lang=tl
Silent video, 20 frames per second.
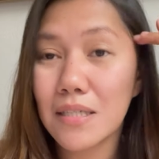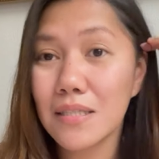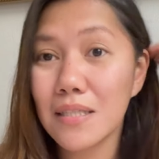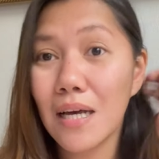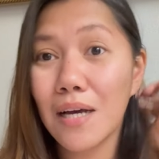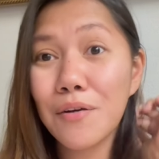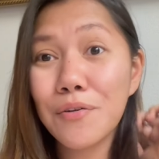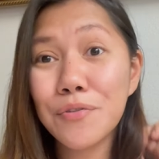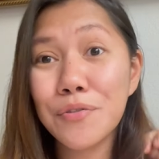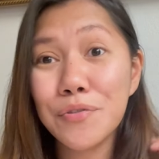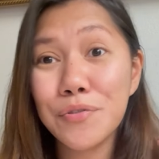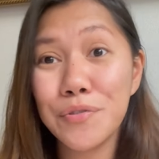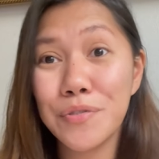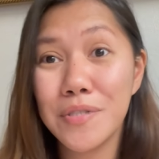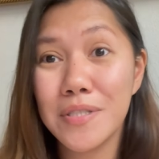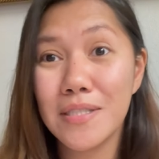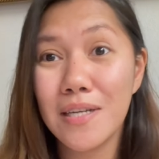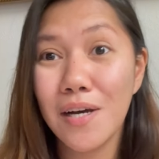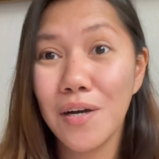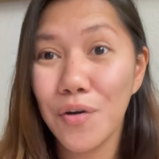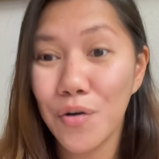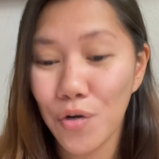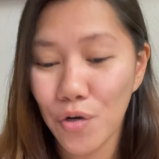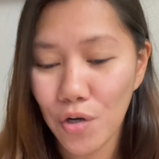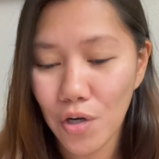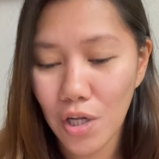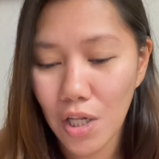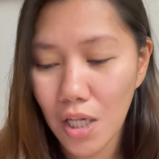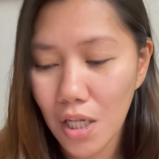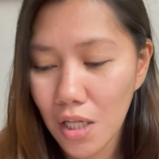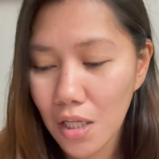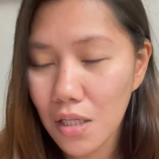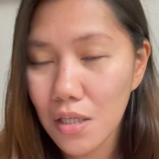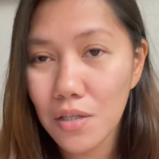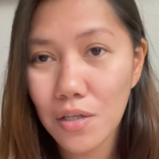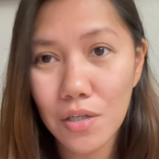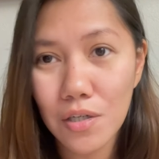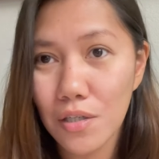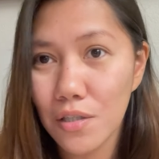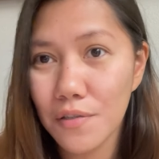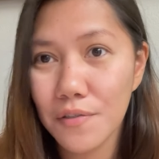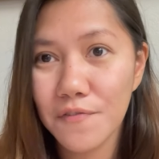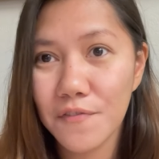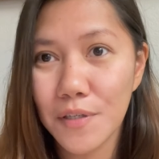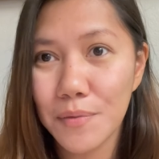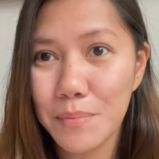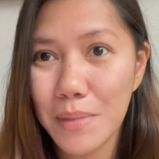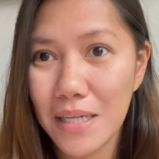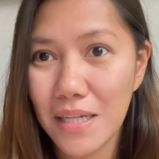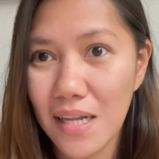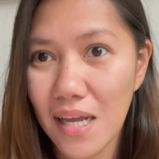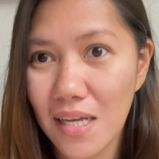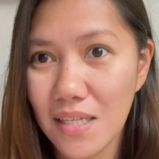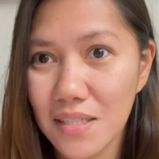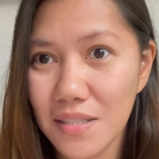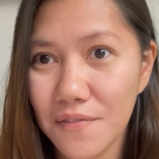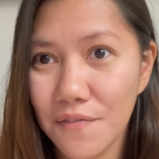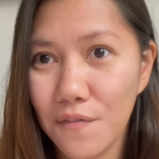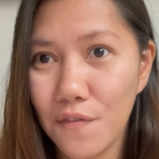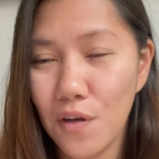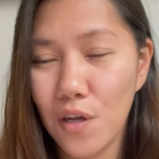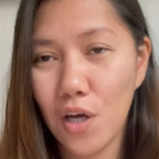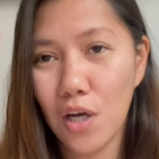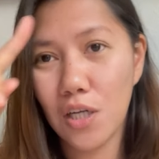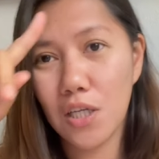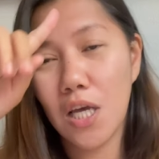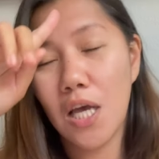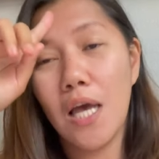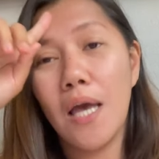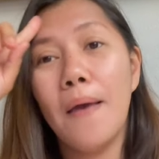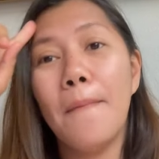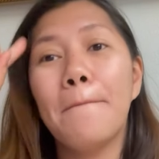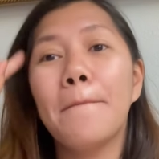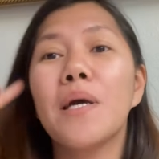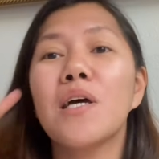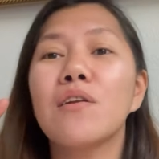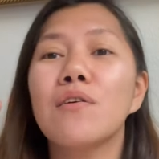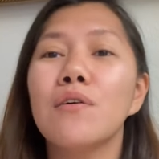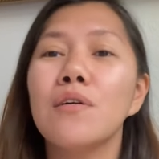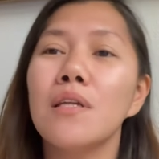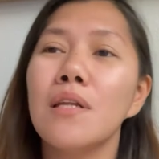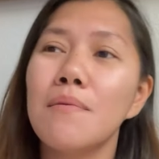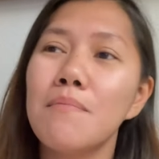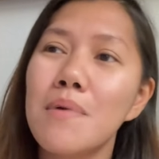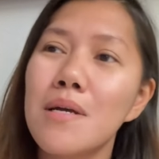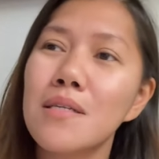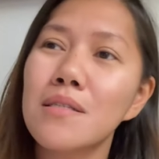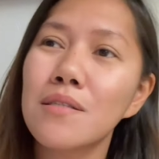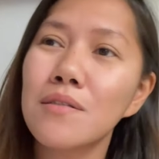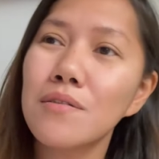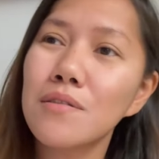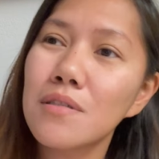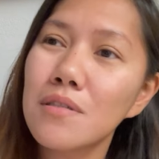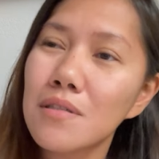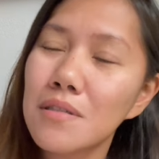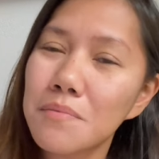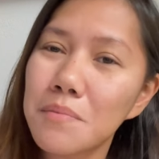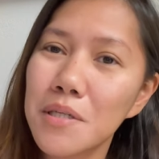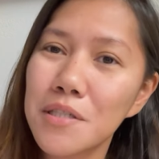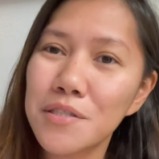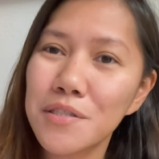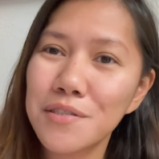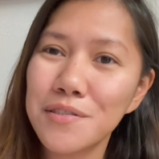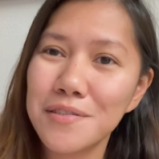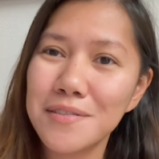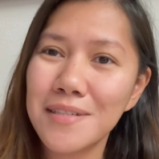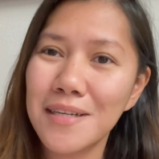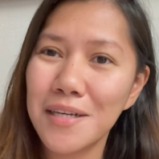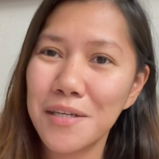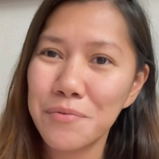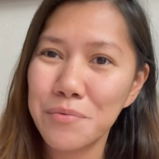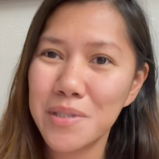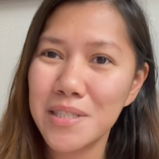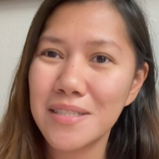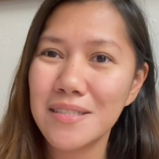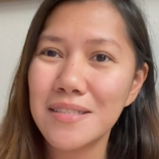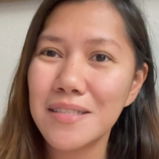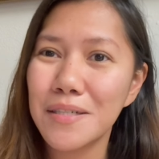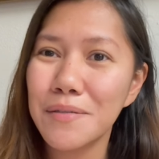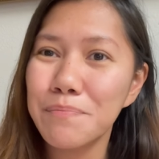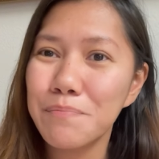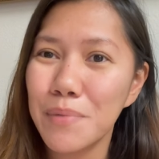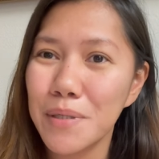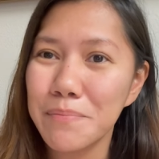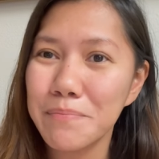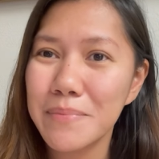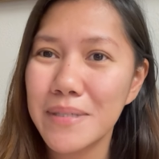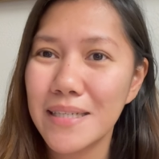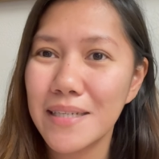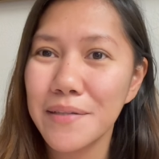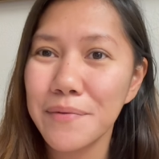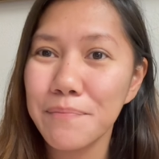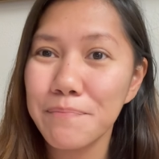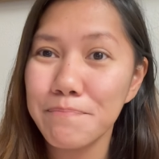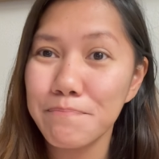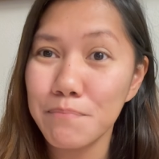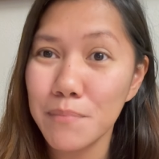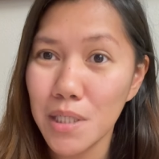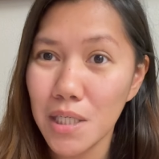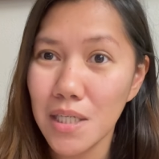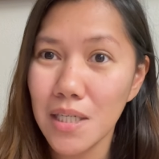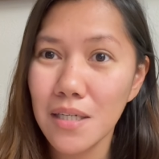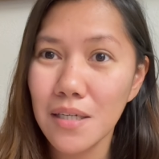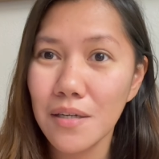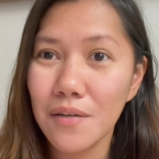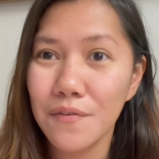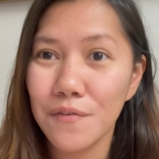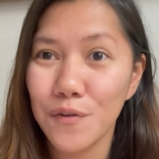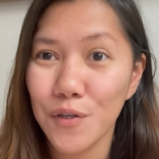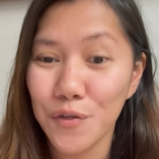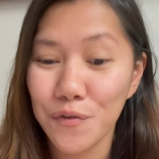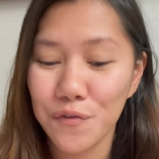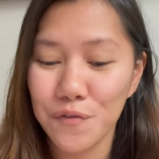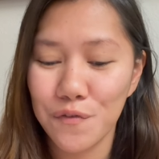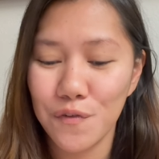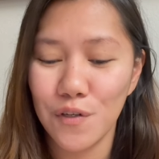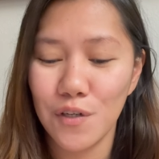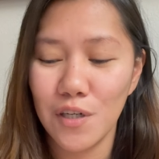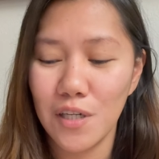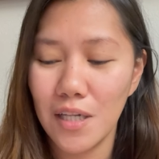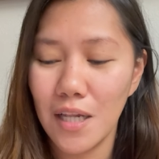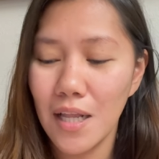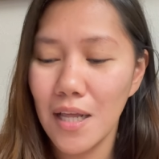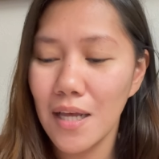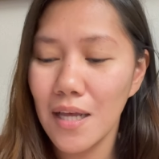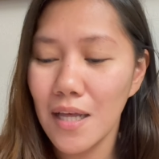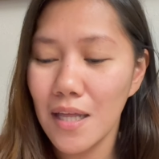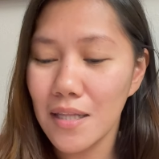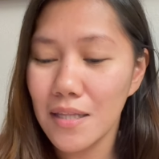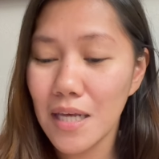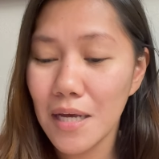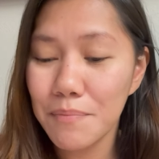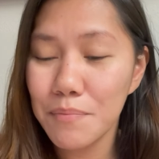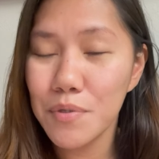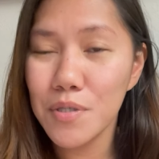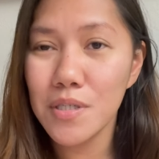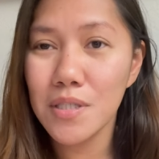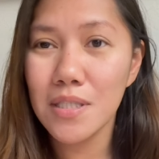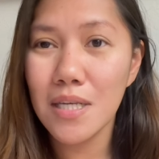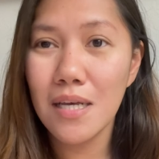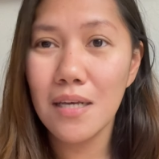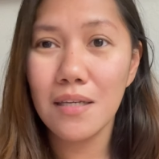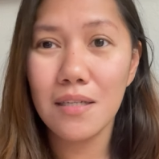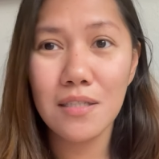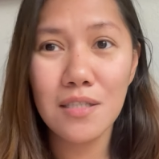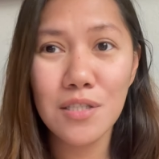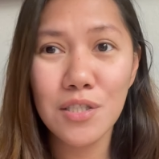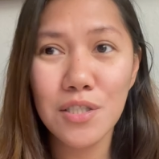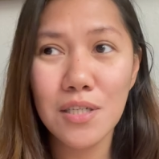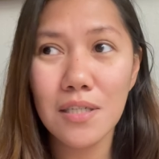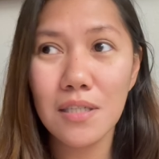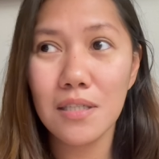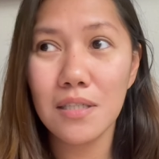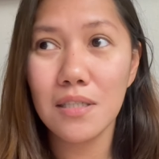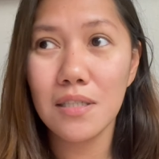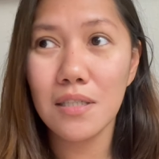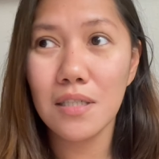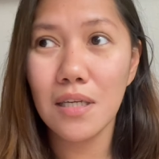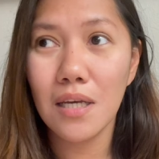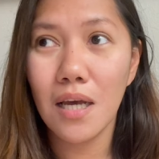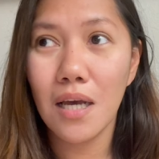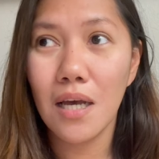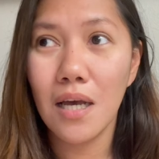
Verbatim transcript: pinakita ko to dun sa haul ko from my last vlog. Pero ilang beses ko na na-mention na I wanted a pumpkin mug for fall. Tapos, initially,